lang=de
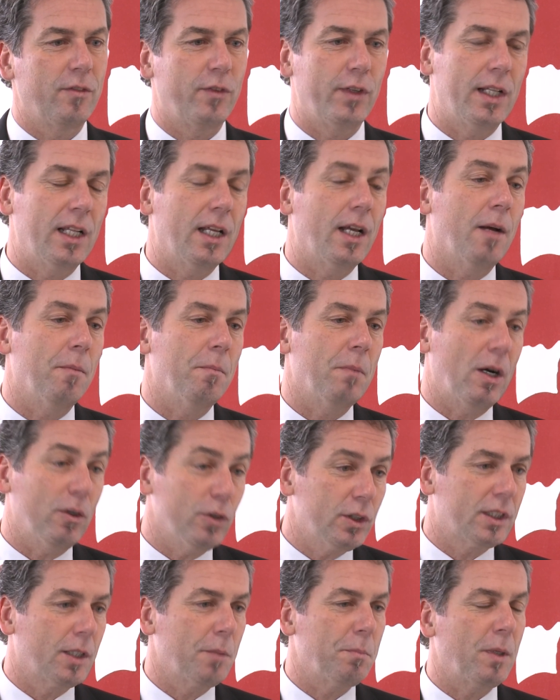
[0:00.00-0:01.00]
viele haben
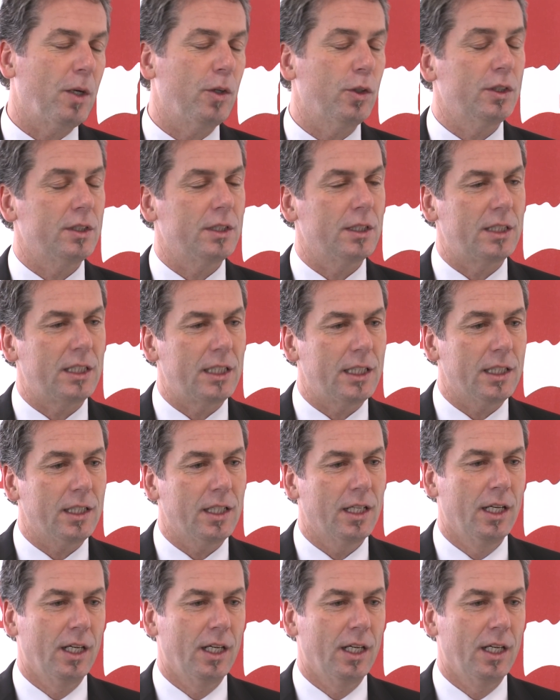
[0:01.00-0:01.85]
ausgebaut, saniert.